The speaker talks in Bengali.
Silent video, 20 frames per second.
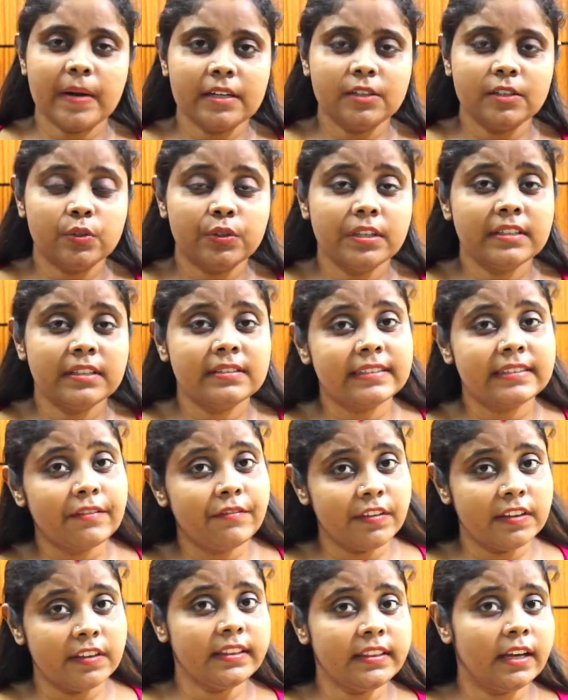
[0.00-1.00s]
আপনার যদি
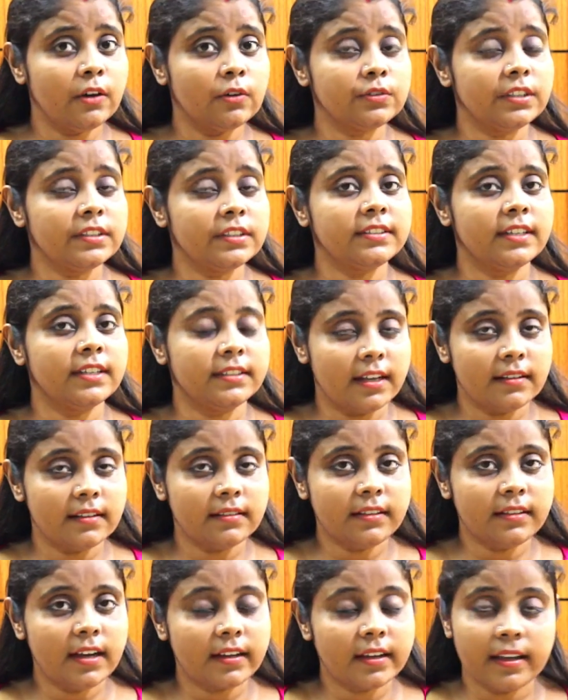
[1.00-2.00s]
সেভেন্থ হাউসে
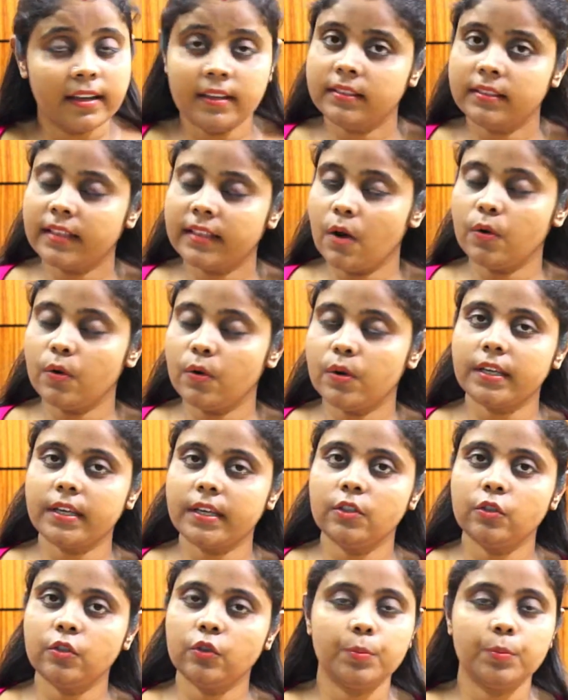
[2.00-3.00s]
স্যাটার্ন থাকে তাহলে
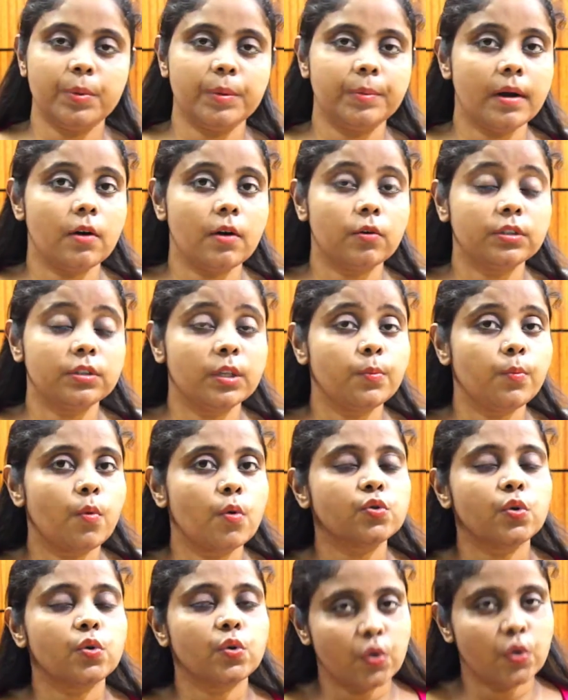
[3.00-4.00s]
কিন্তু বিবাহতে
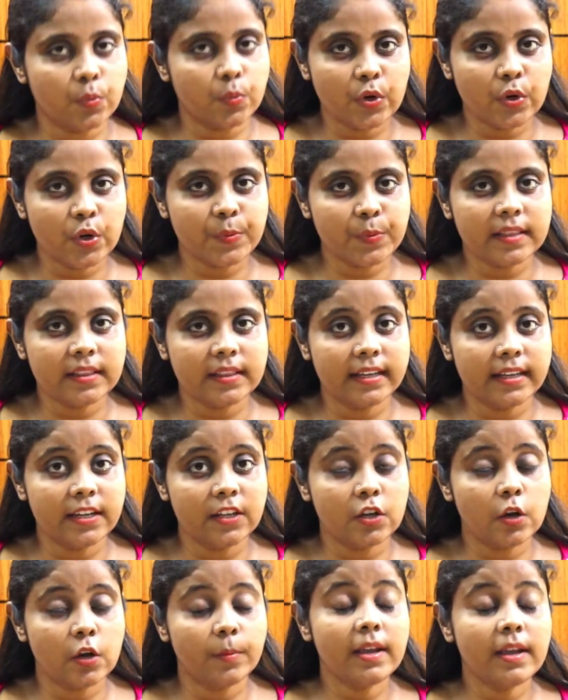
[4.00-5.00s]
প্রচণ্ড পরিমাণ
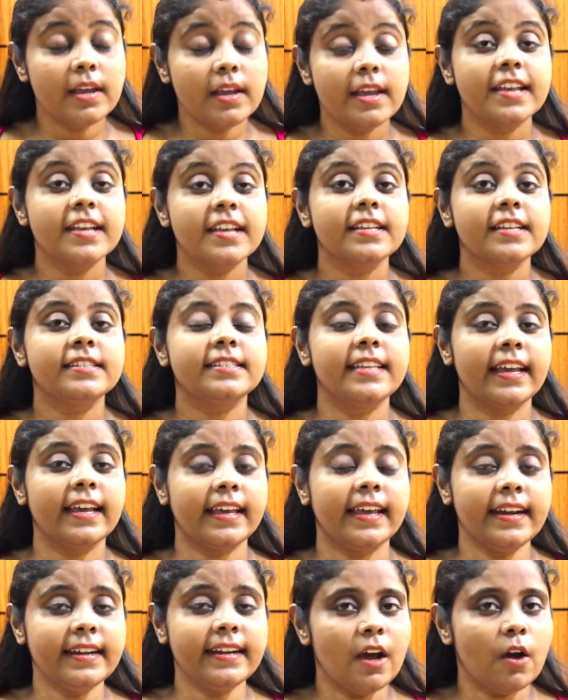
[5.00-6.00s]
দেরি হবে
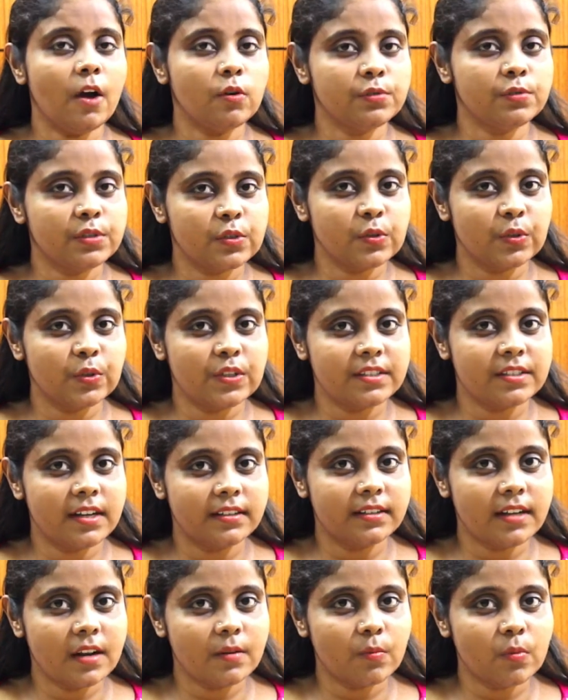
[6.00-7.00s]
সেকেন্ড হাউসে যদি
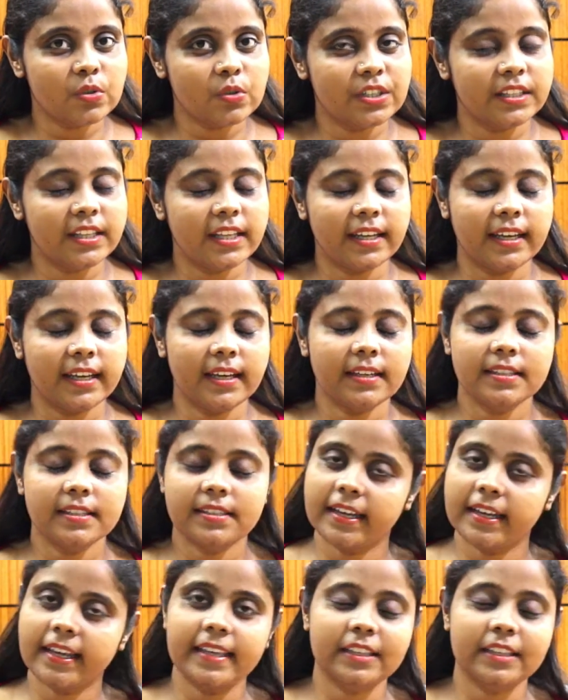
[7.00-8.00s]
সাটান বসে থাকে
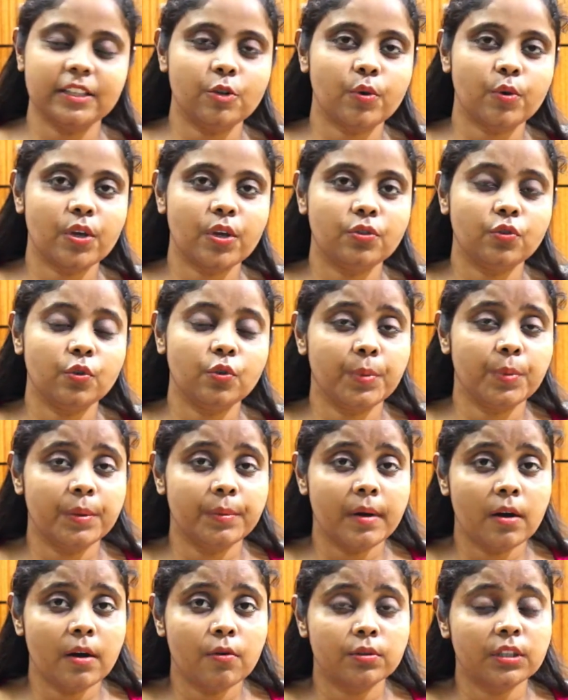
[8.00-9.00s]
সেক্ষেত্রেও কিন্তু
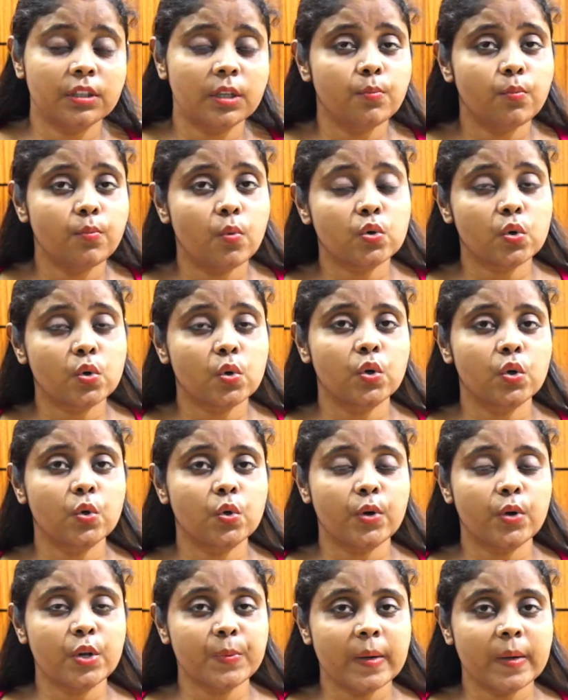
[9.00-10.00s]
বিবাহ হতে
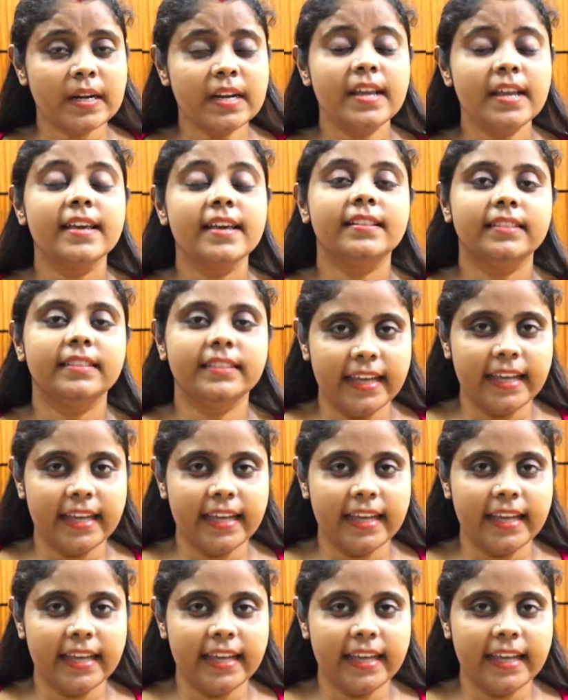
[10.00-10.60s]
প্রচণ্ড পরিমাণ